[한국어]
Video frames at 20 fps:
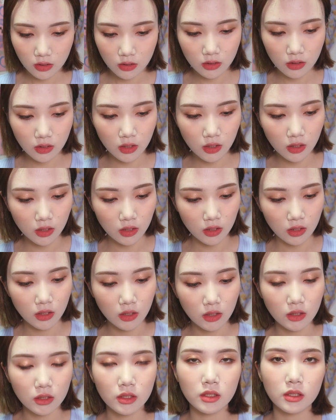근데
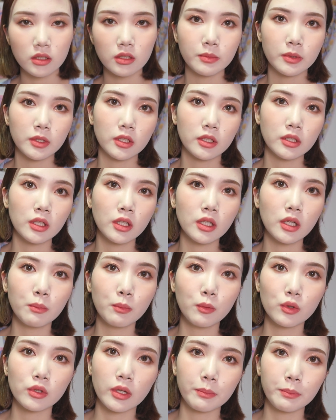지금 이게
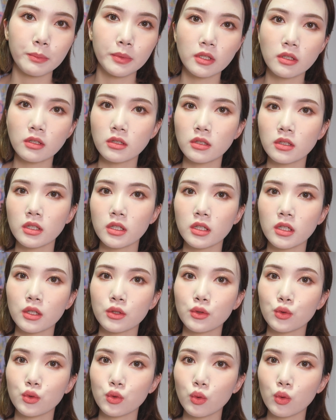생각보다 핑크기가